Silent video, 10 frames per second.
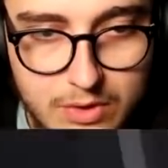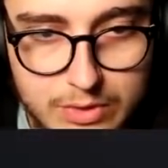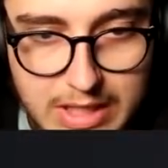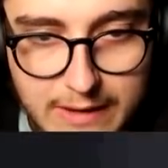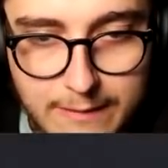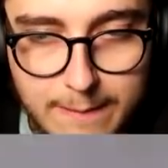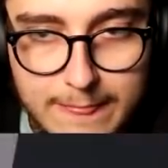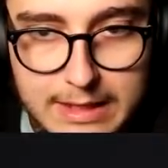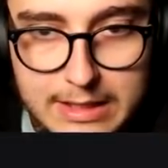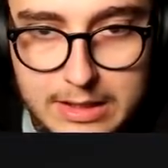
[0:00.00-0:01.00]
Ok.
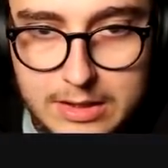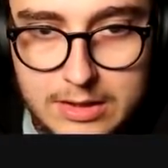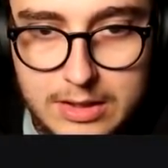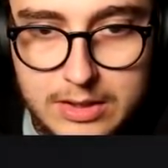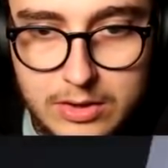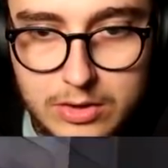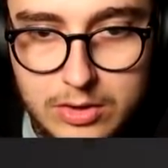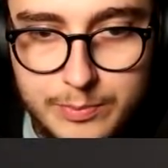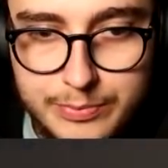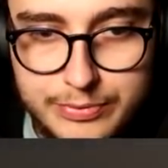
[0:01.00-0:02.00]
Alors,
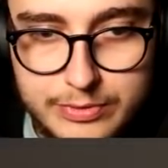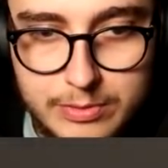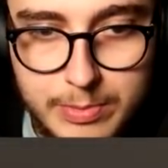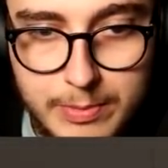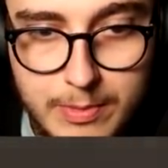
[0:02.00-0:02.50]
hop, hop, hop,